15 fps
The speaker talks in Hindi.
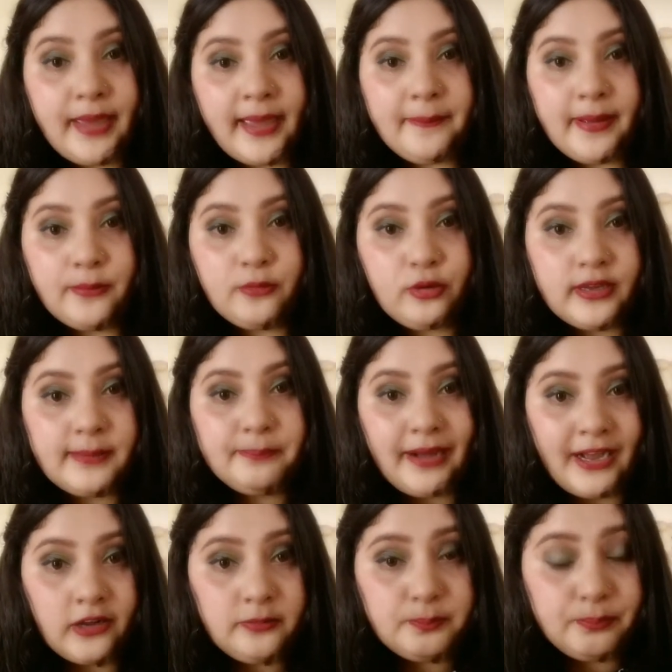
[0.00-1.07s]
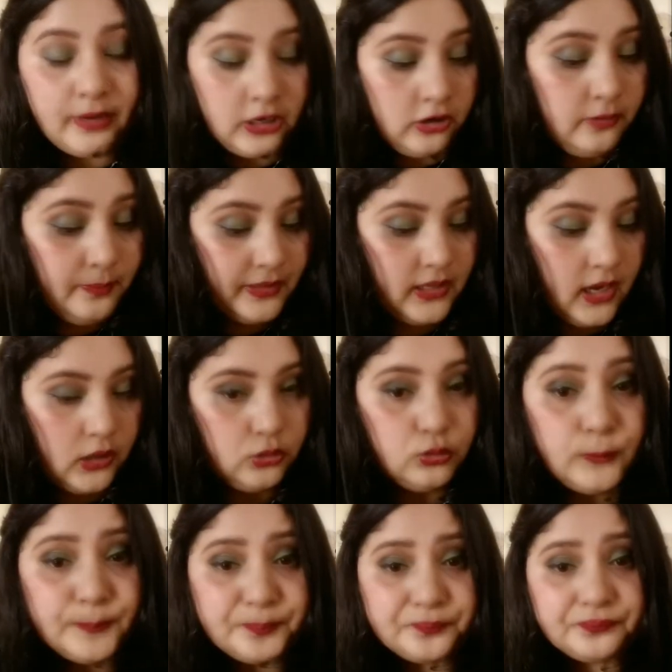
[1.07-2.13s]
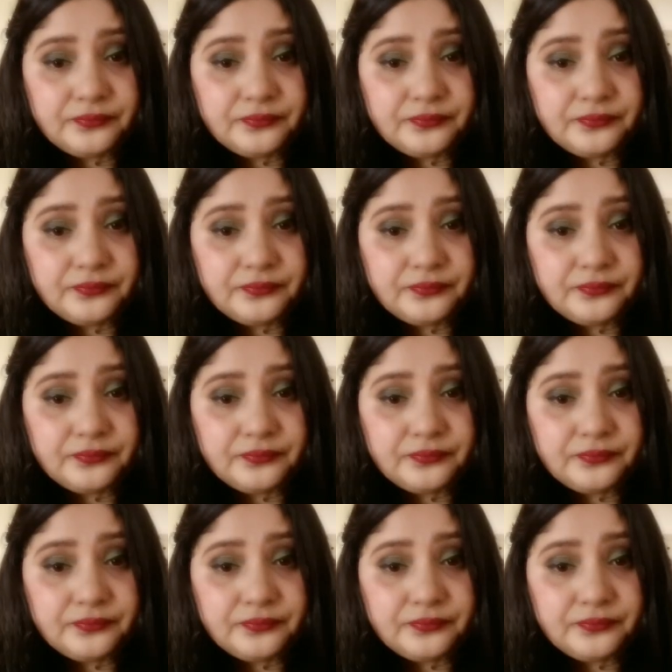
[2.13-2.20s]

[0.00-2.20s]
मैम आपको एक बात बार बता दूं